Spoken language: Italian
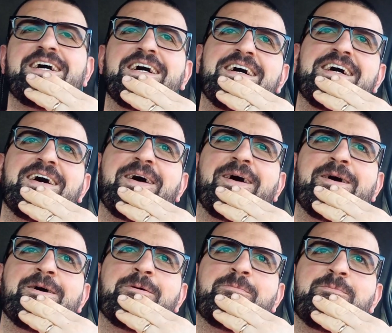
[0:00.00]

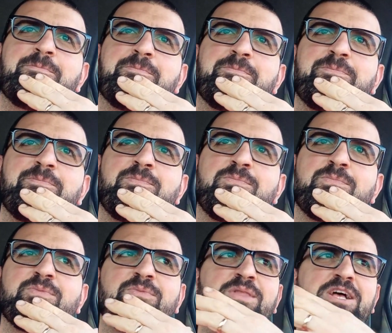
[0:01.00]

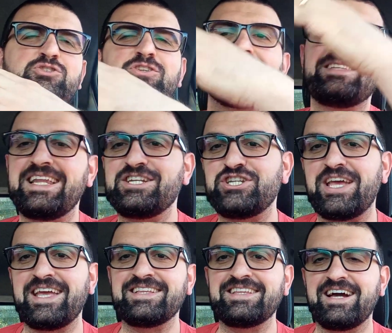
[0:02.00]
ehm, una sorta di
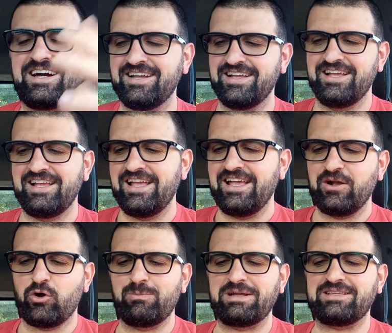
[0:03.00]
leggenda
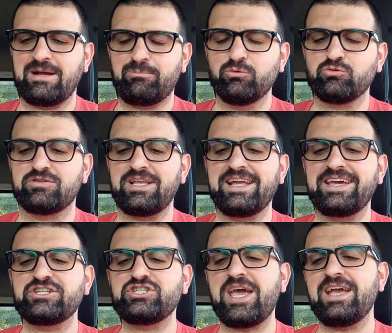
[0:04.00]
come appunto
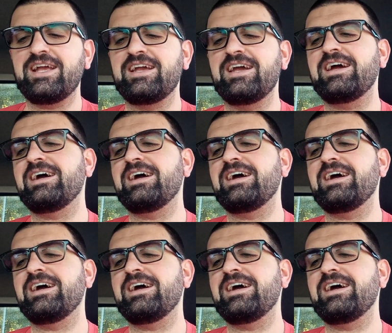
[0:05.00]
Tiger Jack,